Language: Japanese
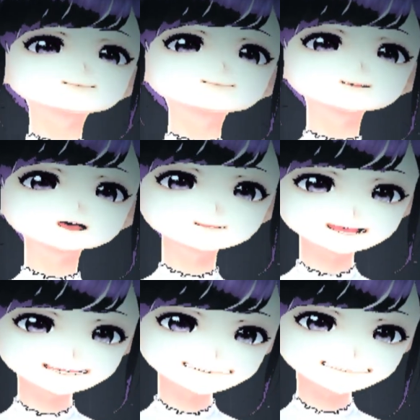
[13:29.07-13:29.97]
おい
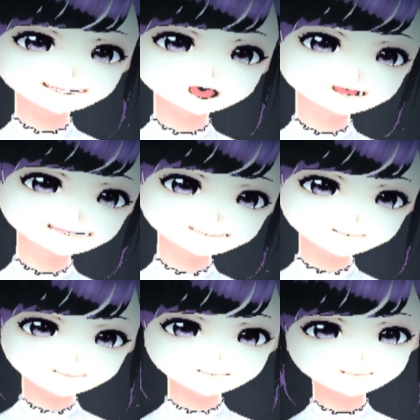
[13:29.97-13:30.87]
おい、
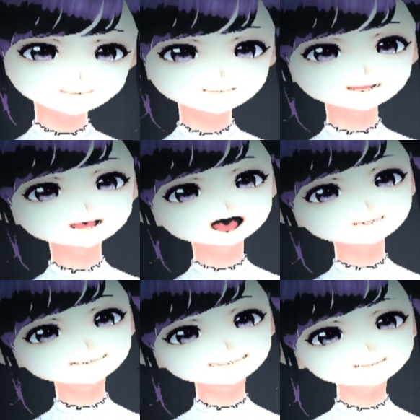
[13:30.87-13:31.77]

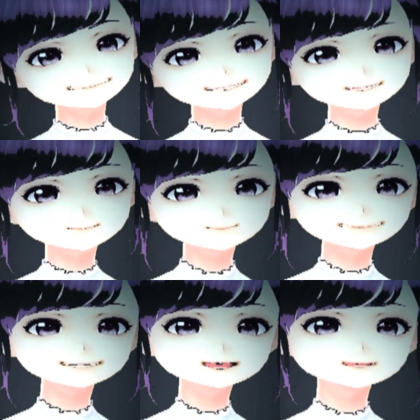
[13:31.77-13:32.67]
何をやっ
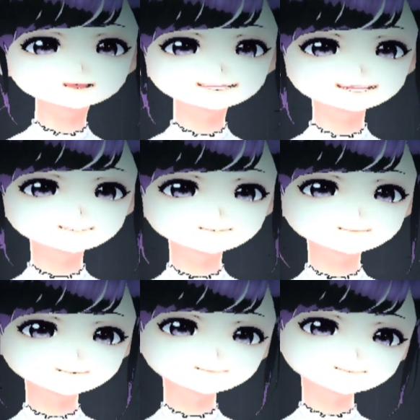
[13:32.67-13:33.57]
てるんだ。
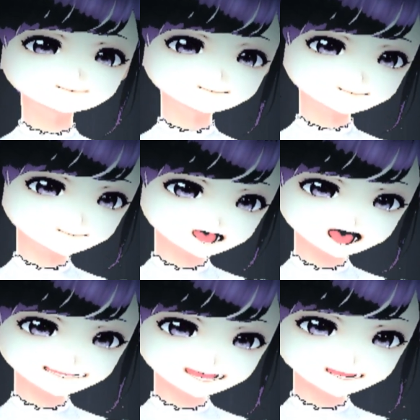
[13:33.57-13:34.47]

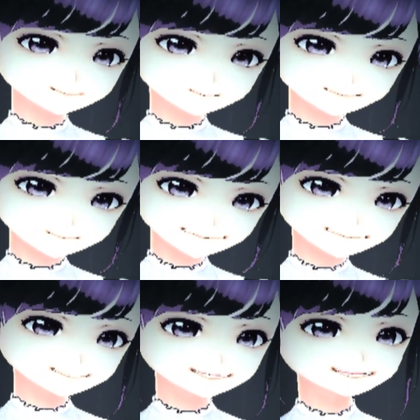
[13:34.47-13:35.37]
早くし
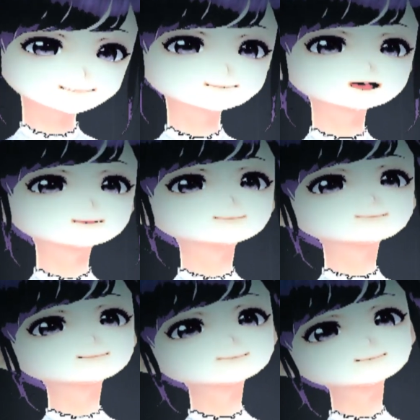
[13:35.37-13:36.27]
ねえと、
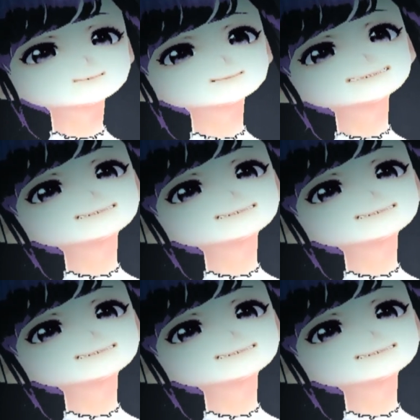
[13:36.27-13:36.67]
消